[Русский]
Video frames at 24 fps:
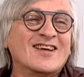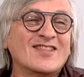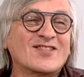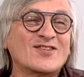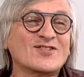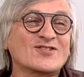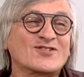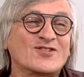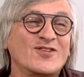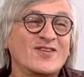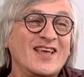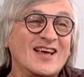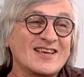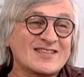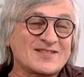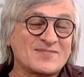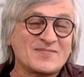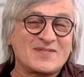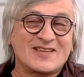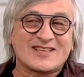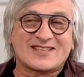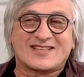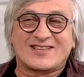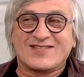То, что я
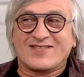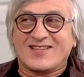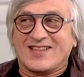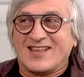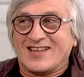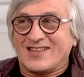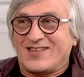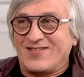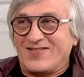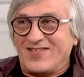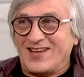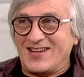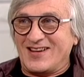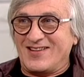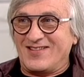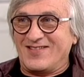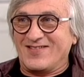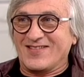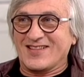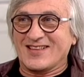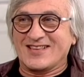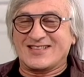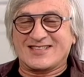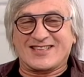смешивал,
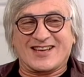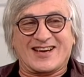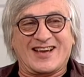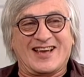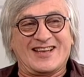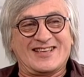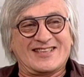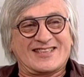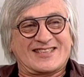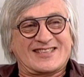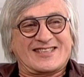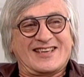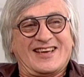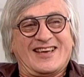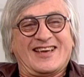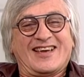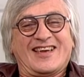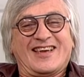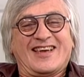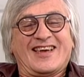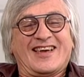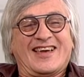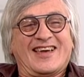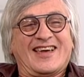отваливалось раньше.
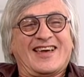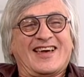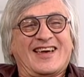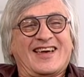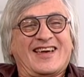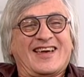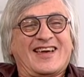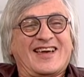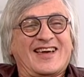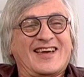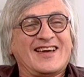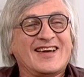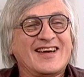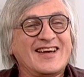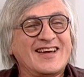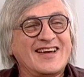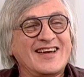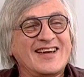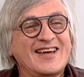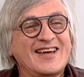Черт.